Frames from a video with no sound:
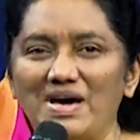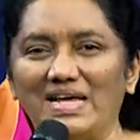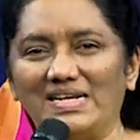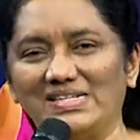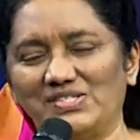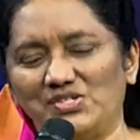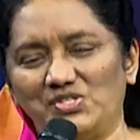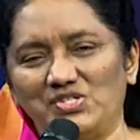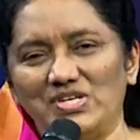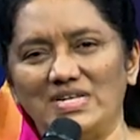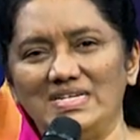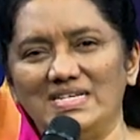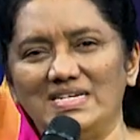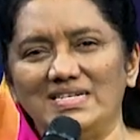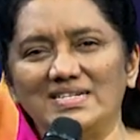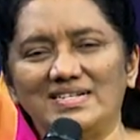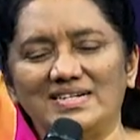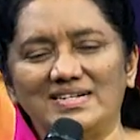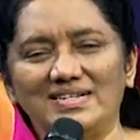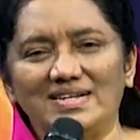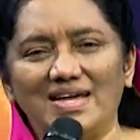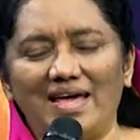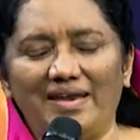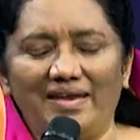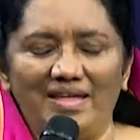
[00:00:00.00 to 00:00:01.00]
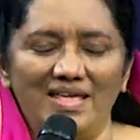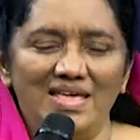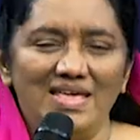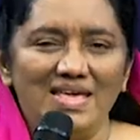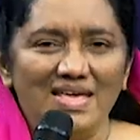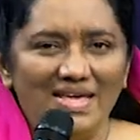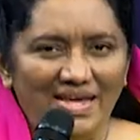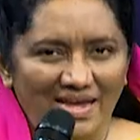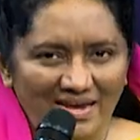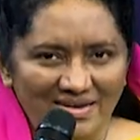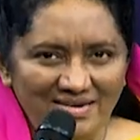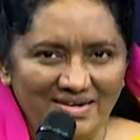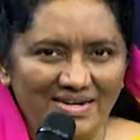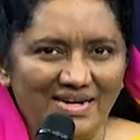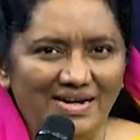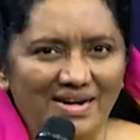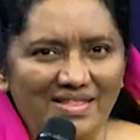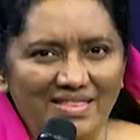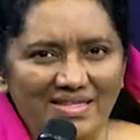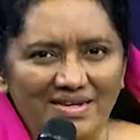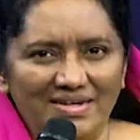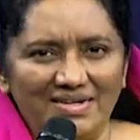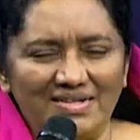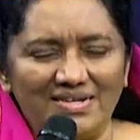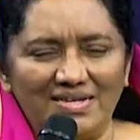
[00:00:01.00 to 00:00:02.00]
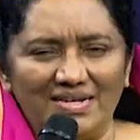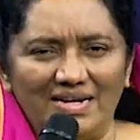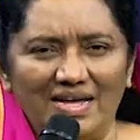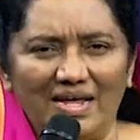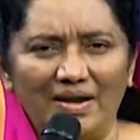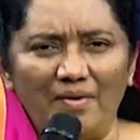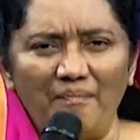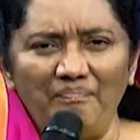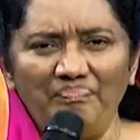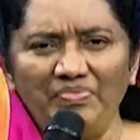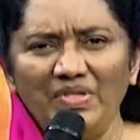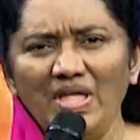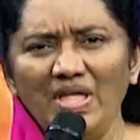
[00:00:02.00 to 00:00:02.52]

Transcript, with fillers: பார்சத்தில் இருக்கிறார் என்று எழுதியிருக்கிறார்